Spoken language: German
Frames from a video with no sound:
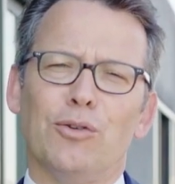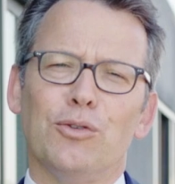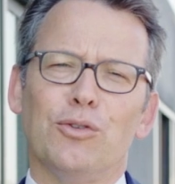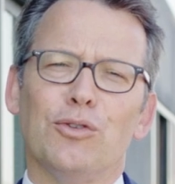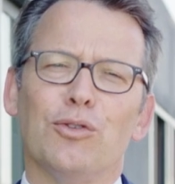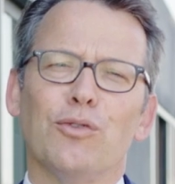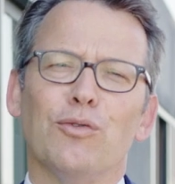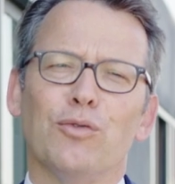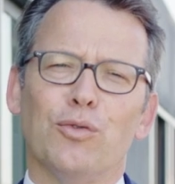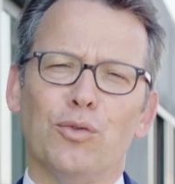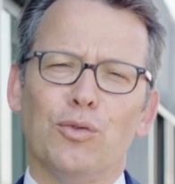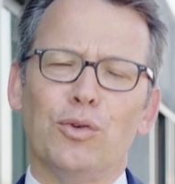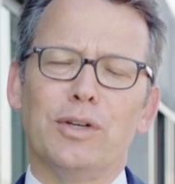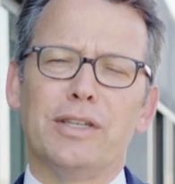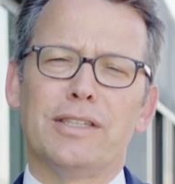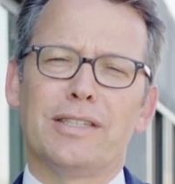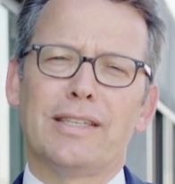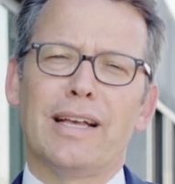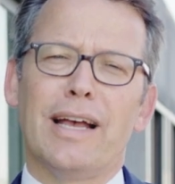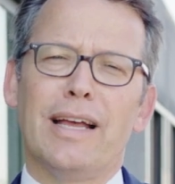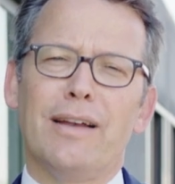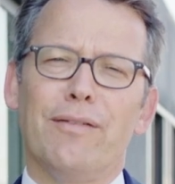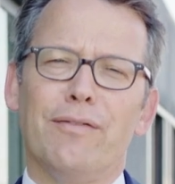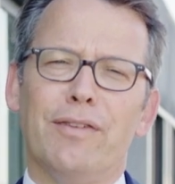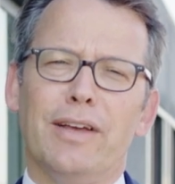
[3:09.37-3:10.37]
Und wo ich
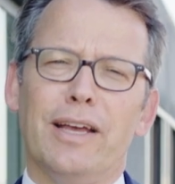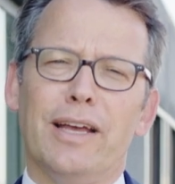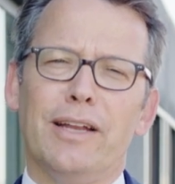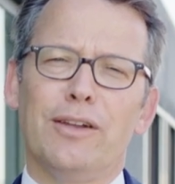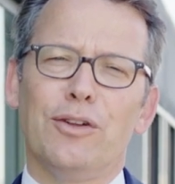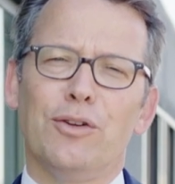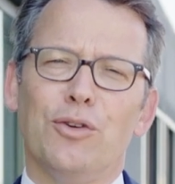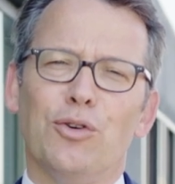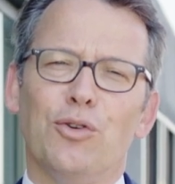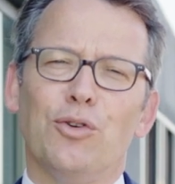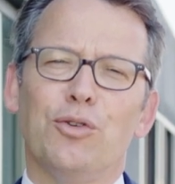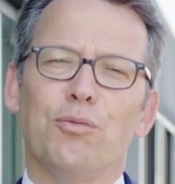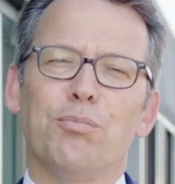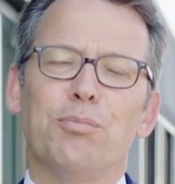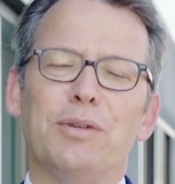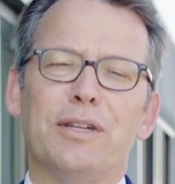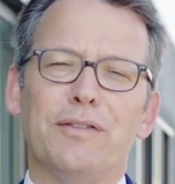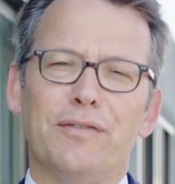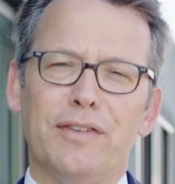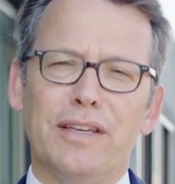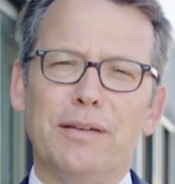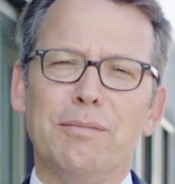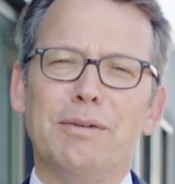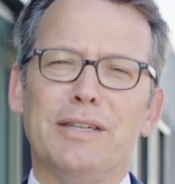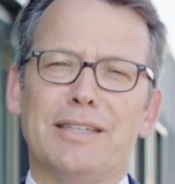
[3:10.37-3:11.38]
sein werde und mit
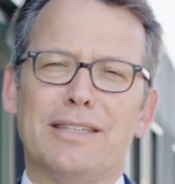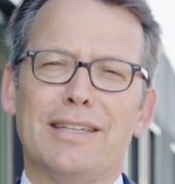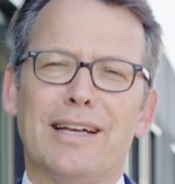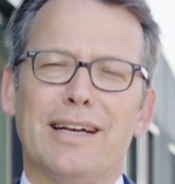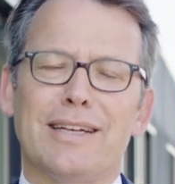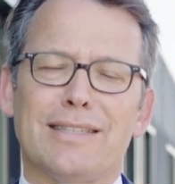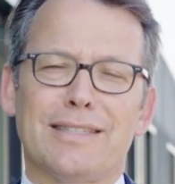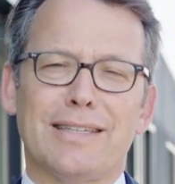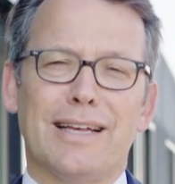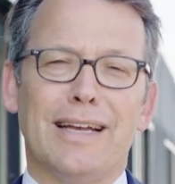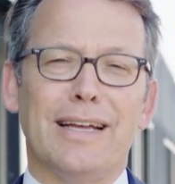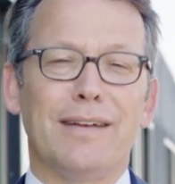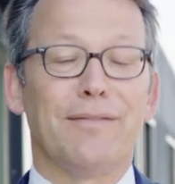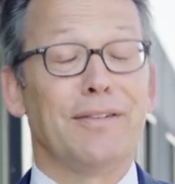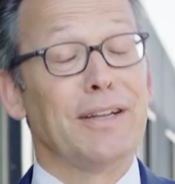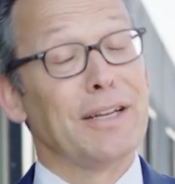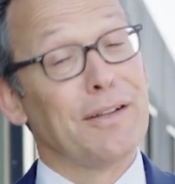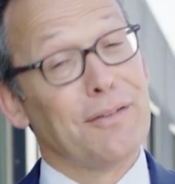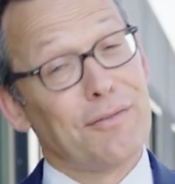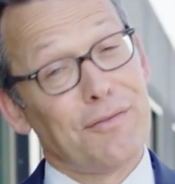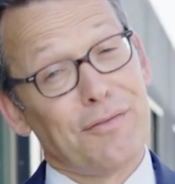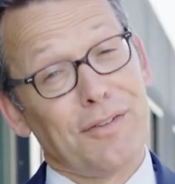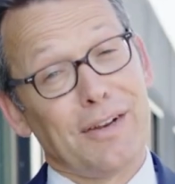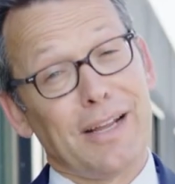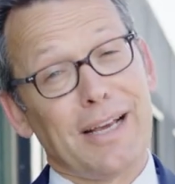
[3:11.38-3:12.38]
wem ich da sein
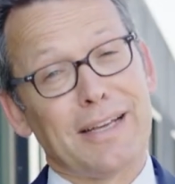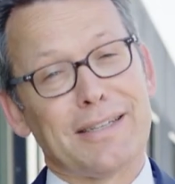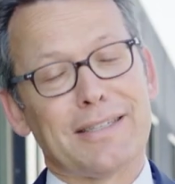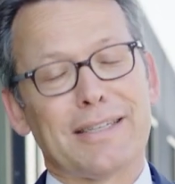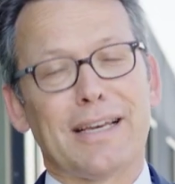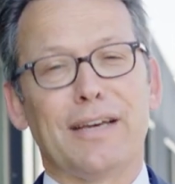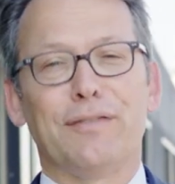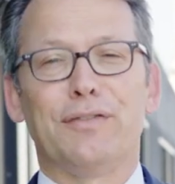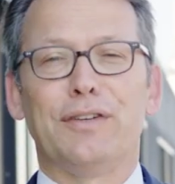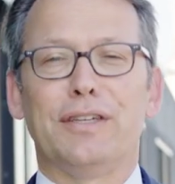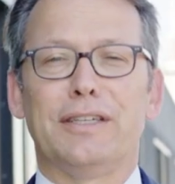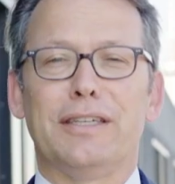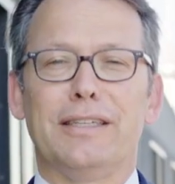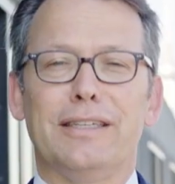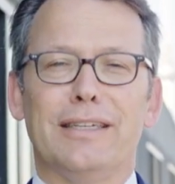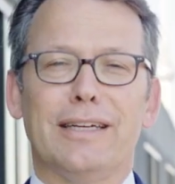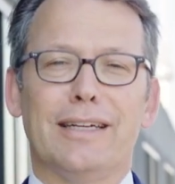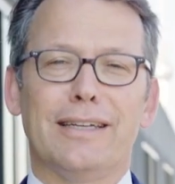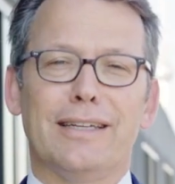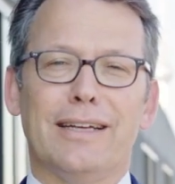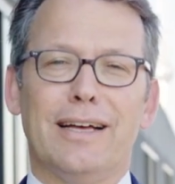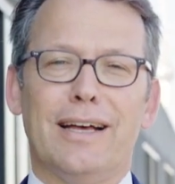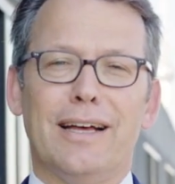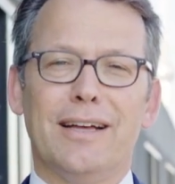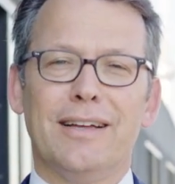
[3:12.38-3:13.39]
werde, vielleicht treffe ich ihn ja
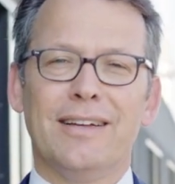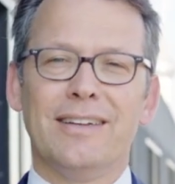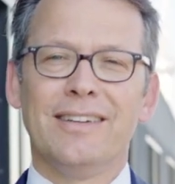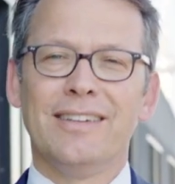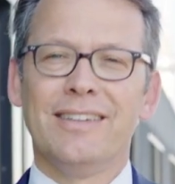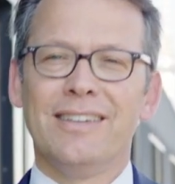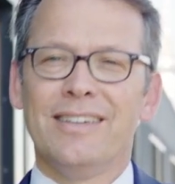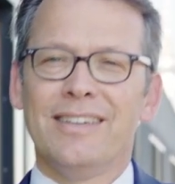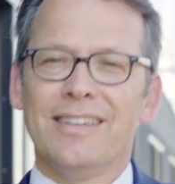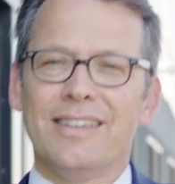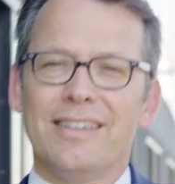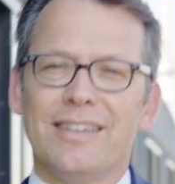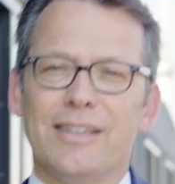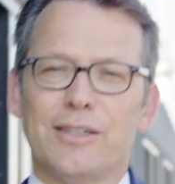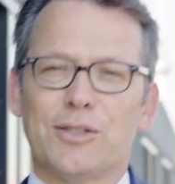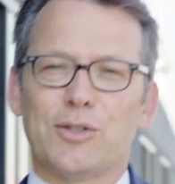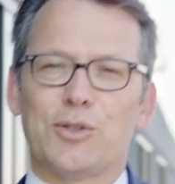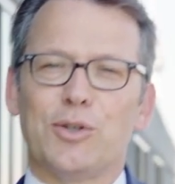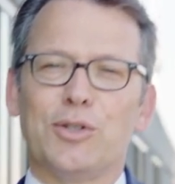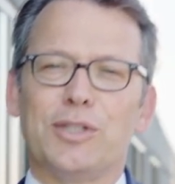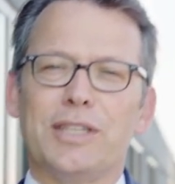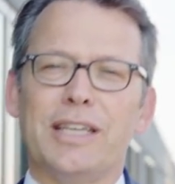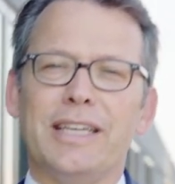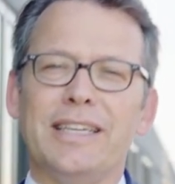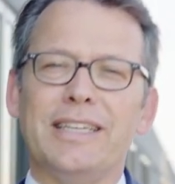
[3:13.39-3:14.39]
da, das
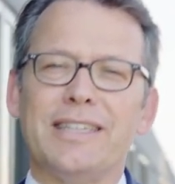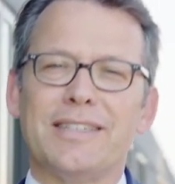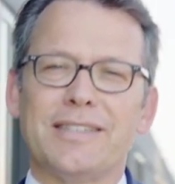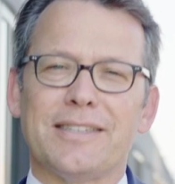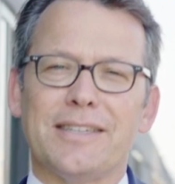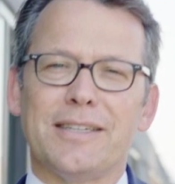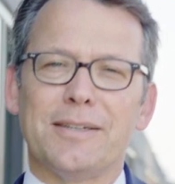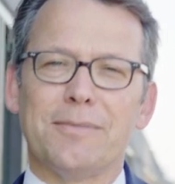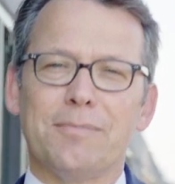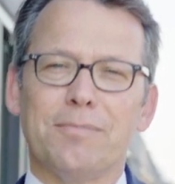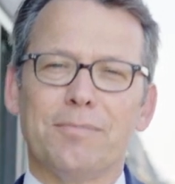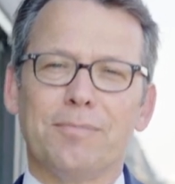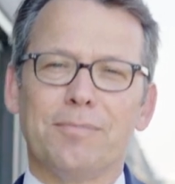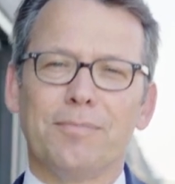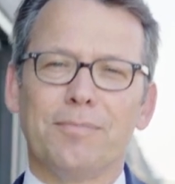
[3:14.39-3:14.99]
könnt ihr hier sehen.